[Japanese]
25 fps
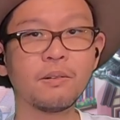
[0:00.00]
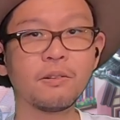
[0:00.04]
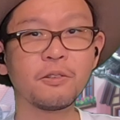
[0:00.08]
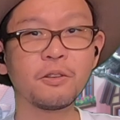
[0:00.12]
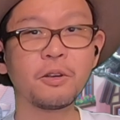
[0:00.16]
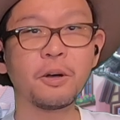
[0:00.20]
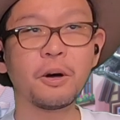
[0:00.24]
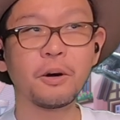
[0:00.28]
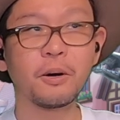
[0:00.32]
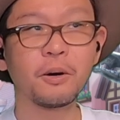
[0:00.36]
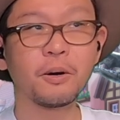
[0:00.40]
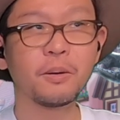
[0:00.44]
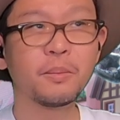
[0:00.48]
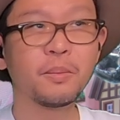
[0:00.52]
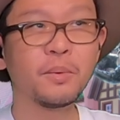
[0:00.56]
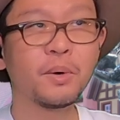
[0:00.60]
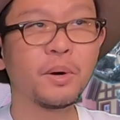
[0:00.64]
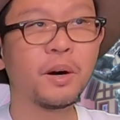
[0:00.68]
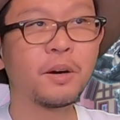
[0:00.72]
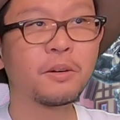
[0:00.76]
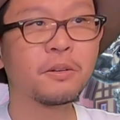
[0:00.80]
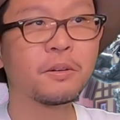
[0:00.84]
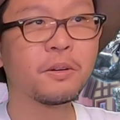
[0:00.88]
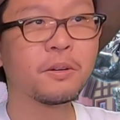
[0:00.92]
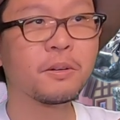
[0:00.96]
いや、も
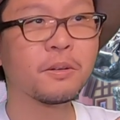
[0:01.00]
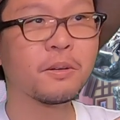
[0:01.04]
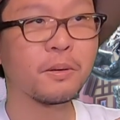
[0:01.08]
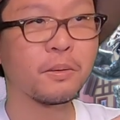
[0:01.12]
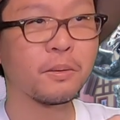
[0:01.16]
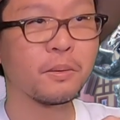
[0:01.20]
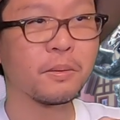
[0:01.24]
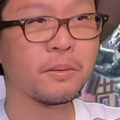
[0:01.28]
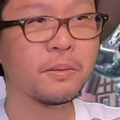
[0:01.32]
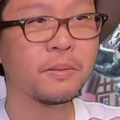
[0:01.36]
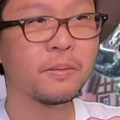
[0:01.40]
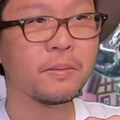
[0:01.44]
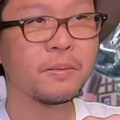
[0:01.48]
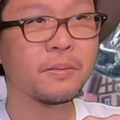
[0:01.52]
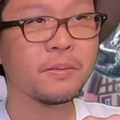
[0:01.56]
う春からだろ。